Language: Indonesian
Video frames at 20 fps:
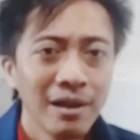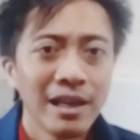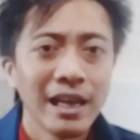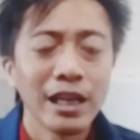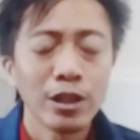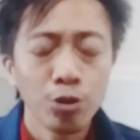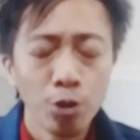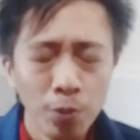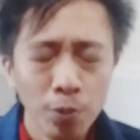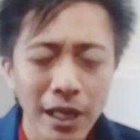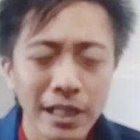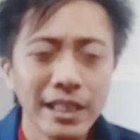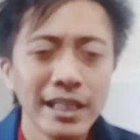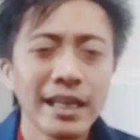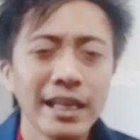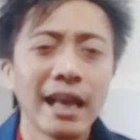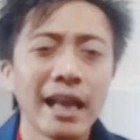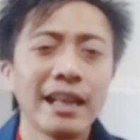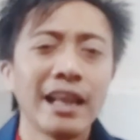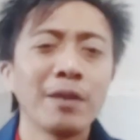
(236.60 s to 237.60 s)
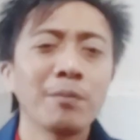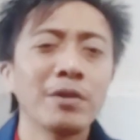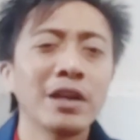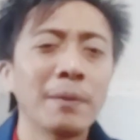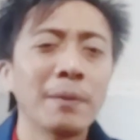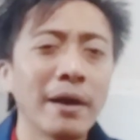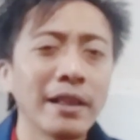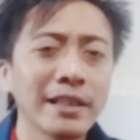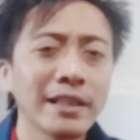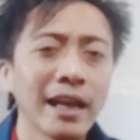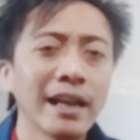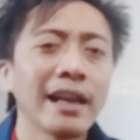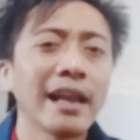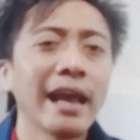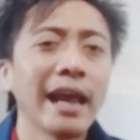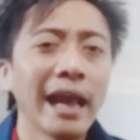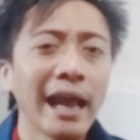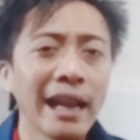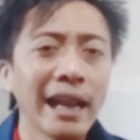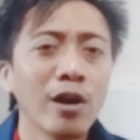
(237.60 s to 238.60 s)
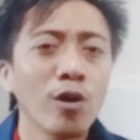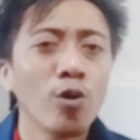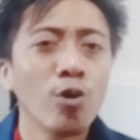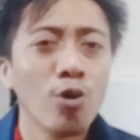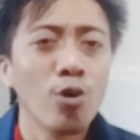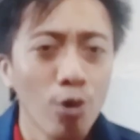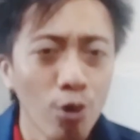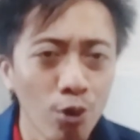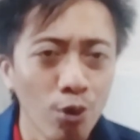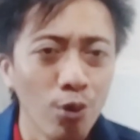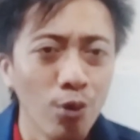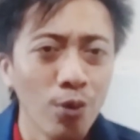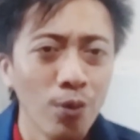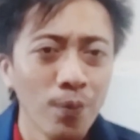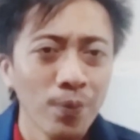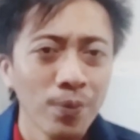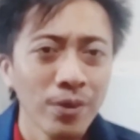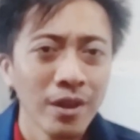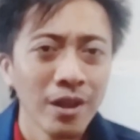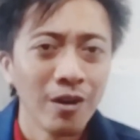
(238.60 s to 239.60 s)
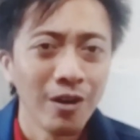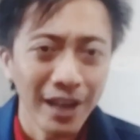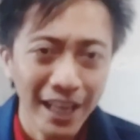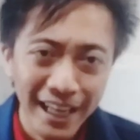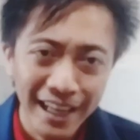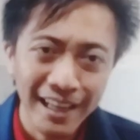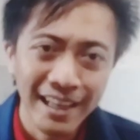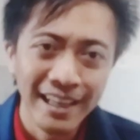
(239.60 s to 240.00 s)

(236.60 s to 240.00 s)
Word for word: Itu berarti kalian mendapatkan NOO. Oke?